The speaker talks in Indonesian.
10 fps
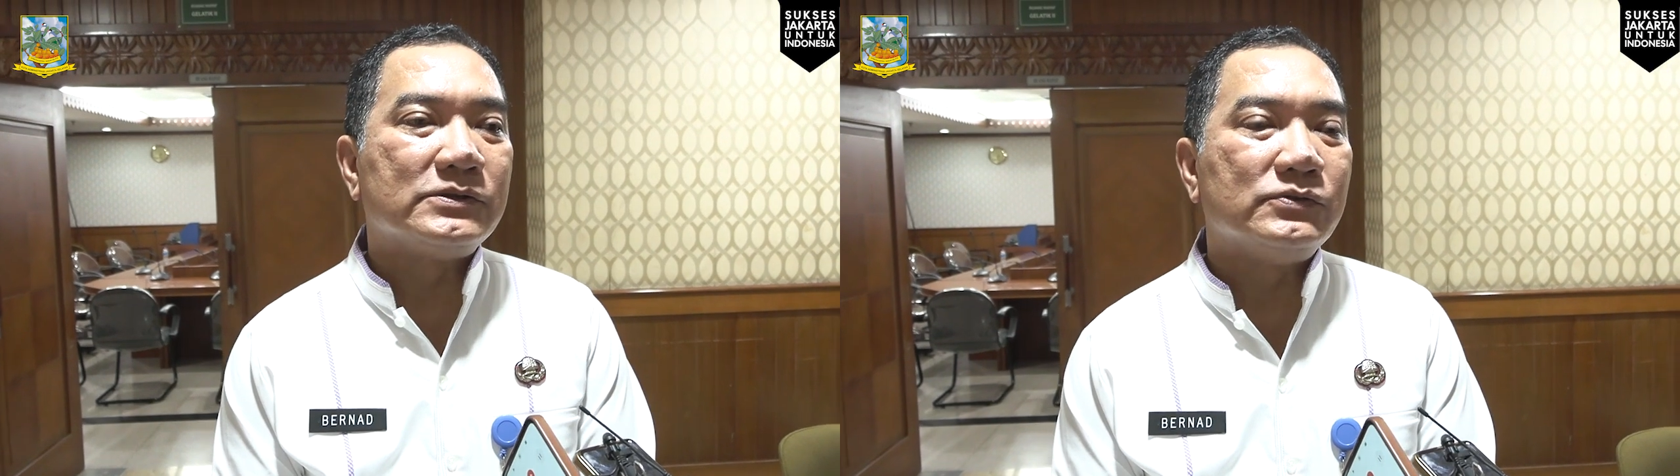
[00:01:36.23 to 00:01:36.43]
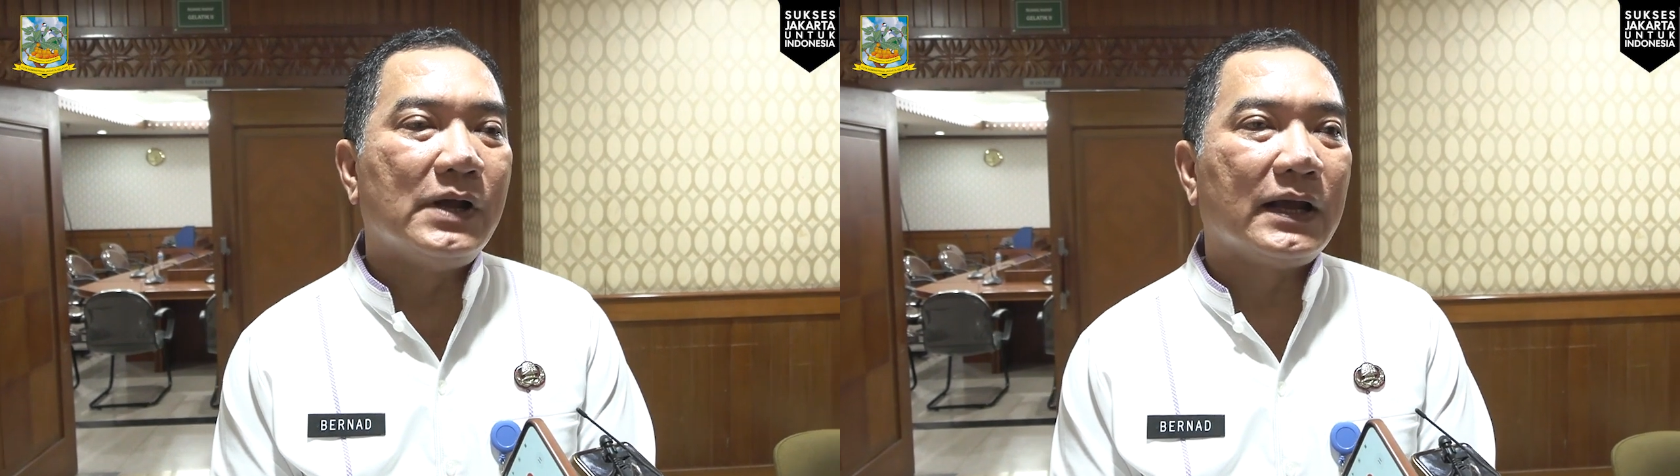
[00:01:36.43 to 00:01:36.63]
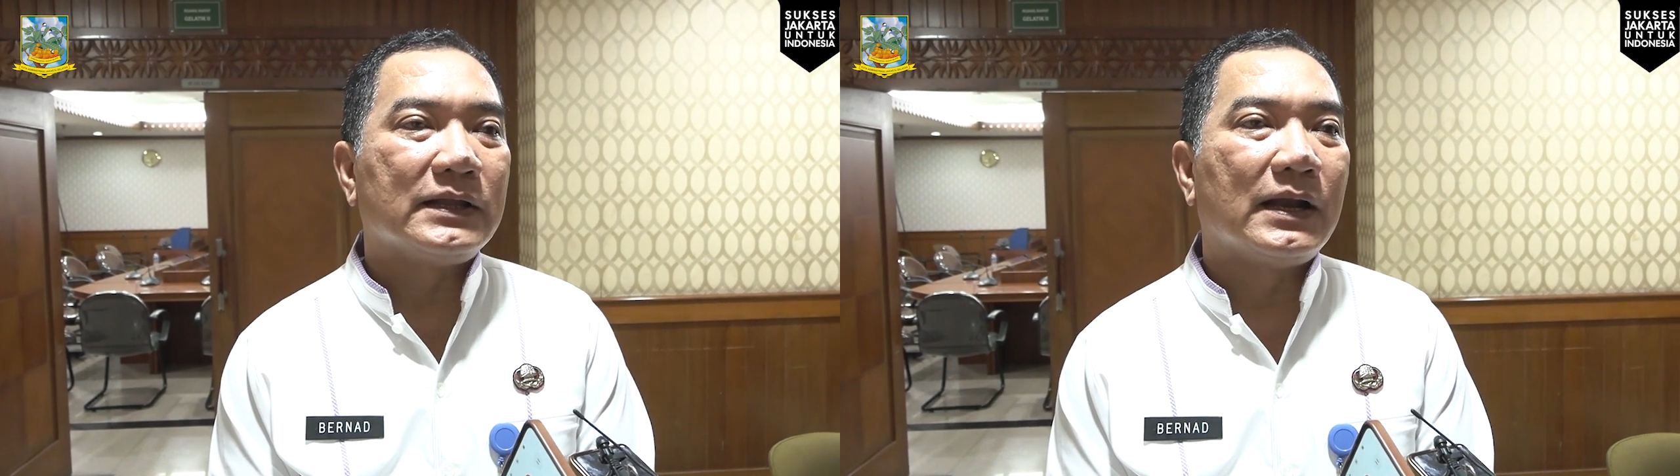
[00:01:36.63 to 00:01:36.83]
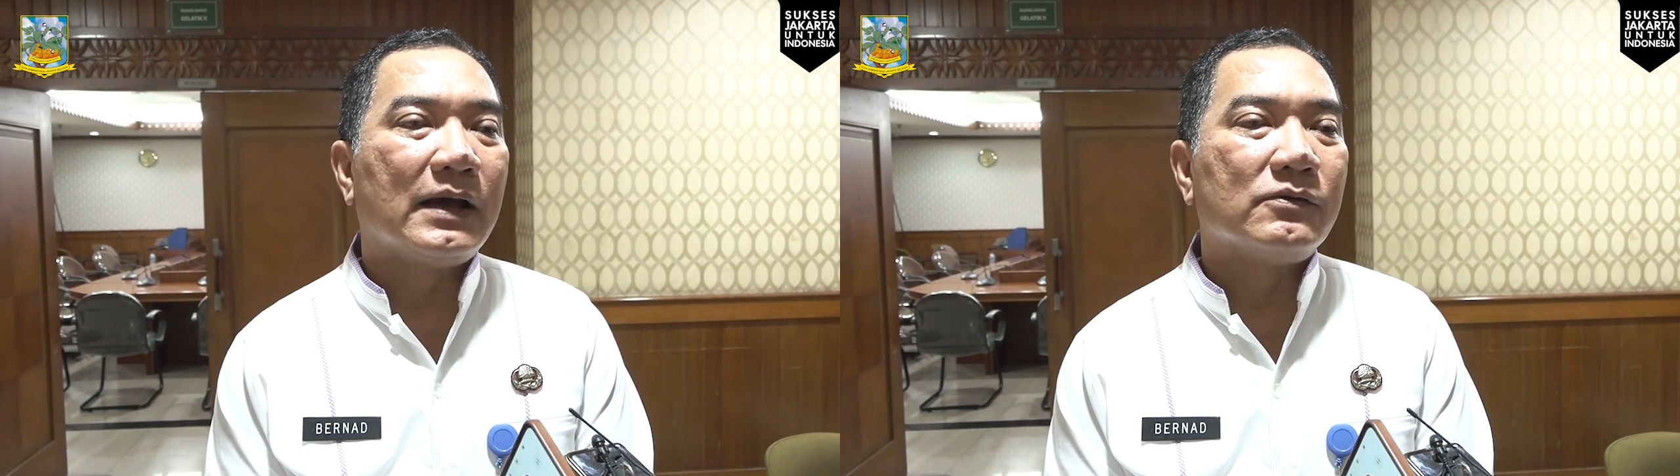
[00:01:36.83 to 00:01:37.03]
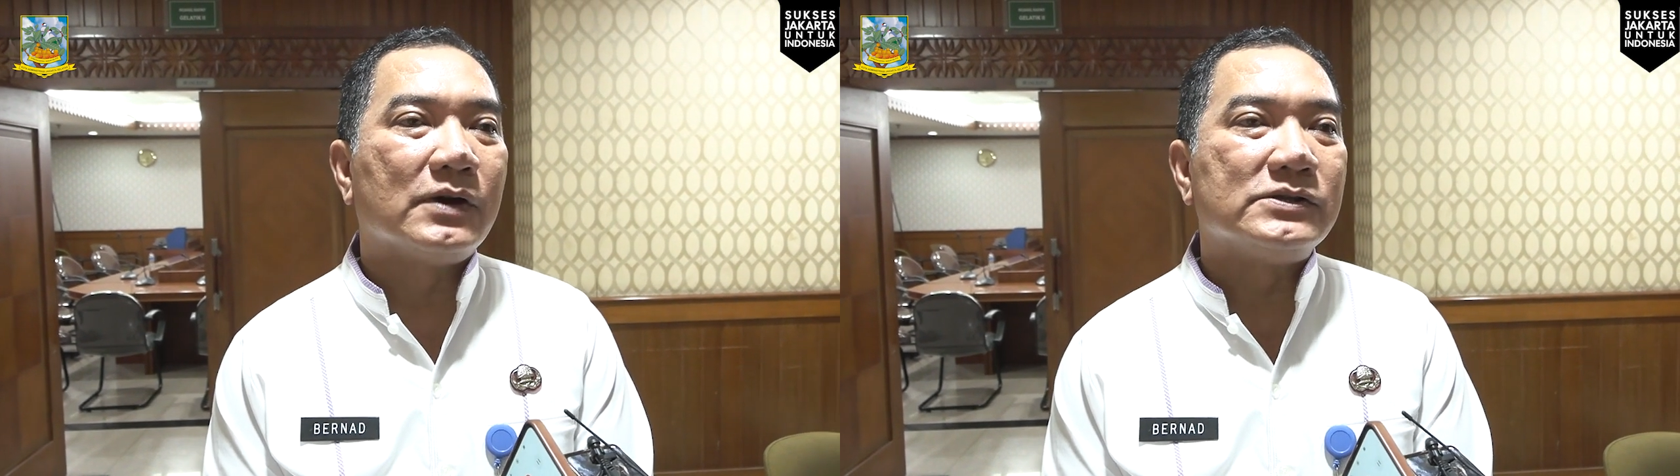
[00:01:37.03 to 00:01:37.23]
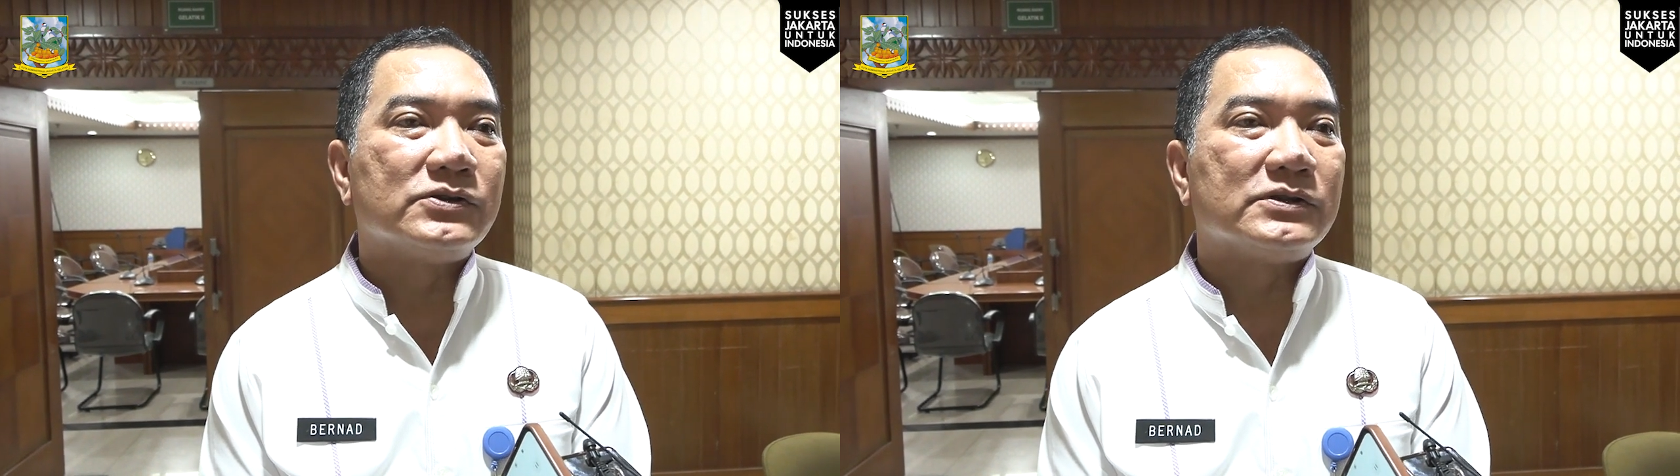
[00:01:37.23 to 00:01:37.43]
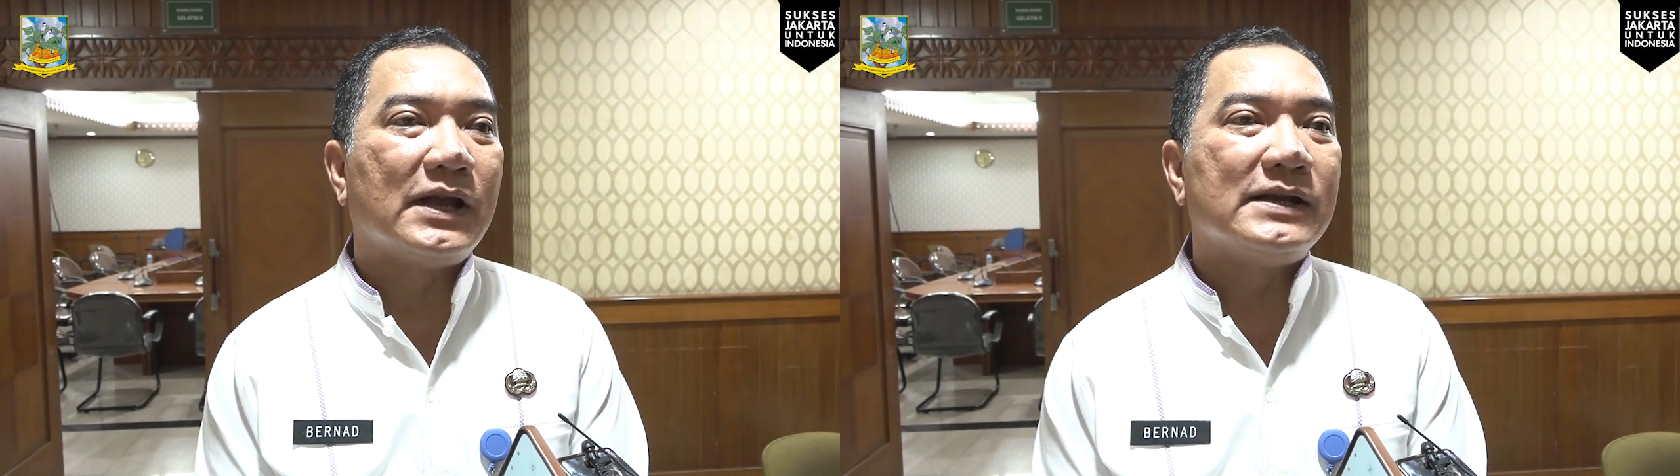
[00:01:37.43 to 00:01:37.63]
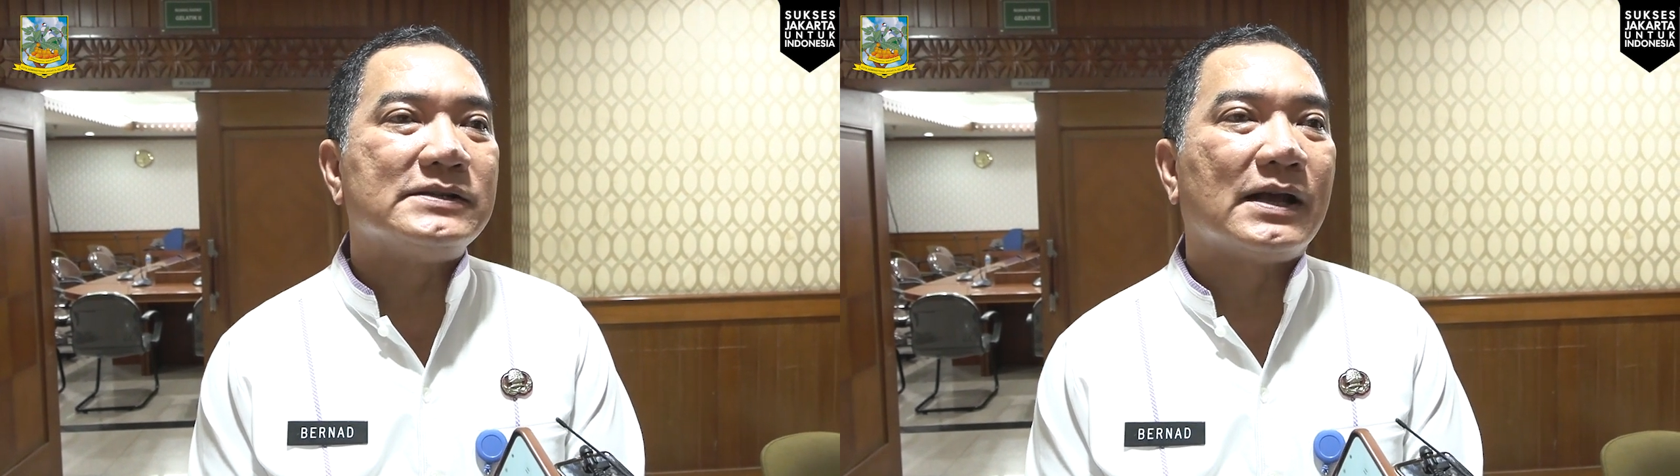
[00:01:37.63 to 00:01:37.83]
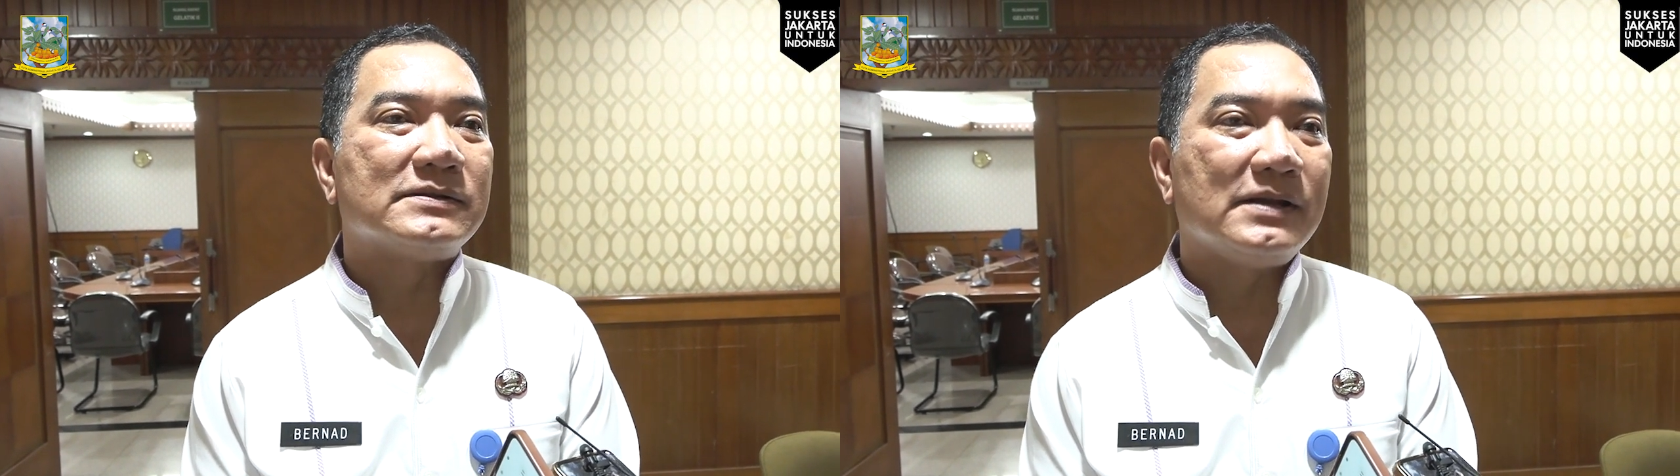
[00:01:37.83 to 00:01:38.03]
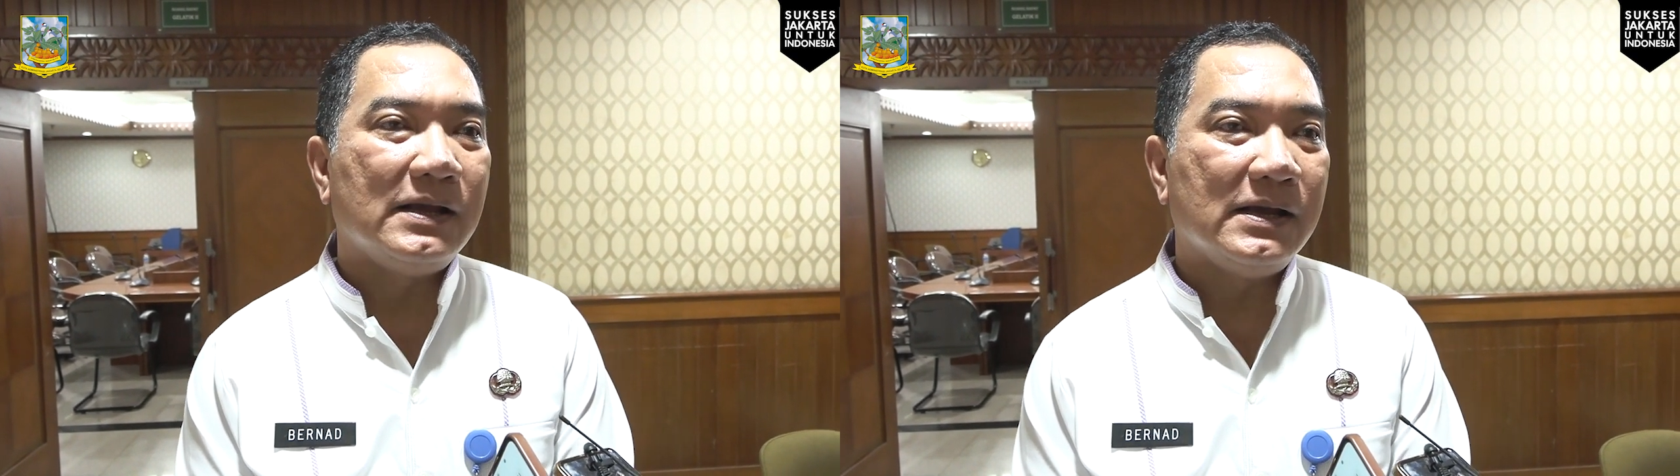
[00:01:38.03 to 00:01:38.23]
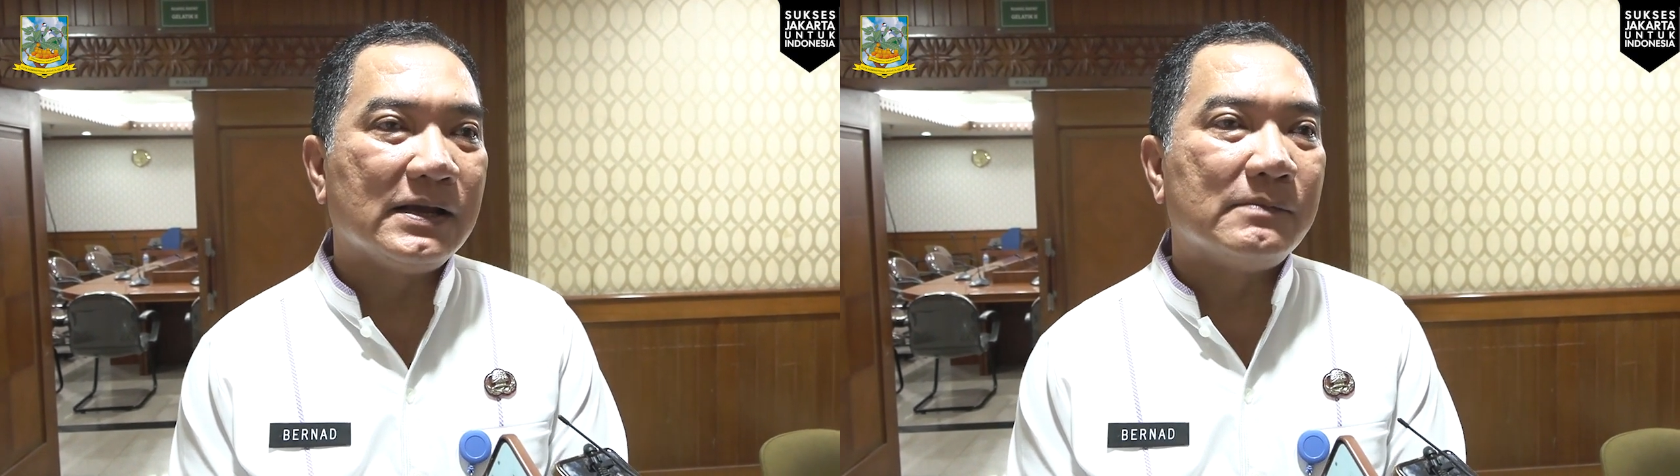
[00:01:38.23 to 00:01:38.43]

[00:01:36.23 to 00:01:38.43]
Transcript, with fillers: sudah kita lakukan sosialisasi,